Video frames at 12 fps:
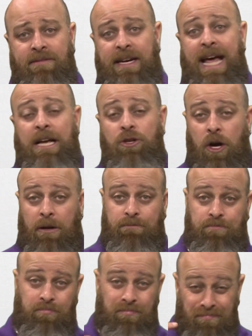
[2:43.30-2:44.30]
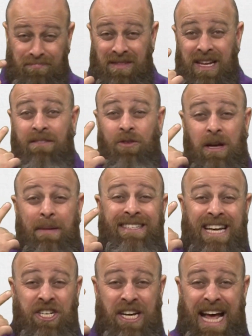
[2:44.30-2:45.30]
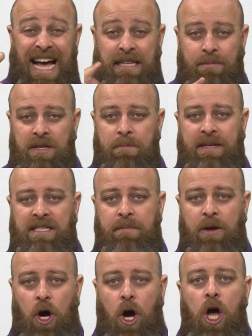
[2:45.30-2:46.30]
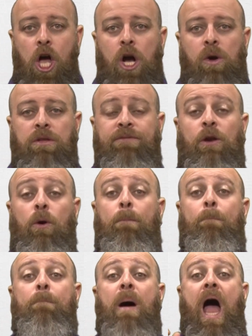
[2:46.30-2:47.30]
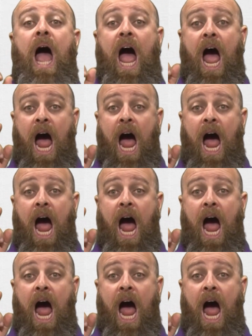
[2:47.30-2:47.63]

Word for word: É verdade, ó. Eu vou dar uma exagerada para você perceber, ó. Quando eu falo pão...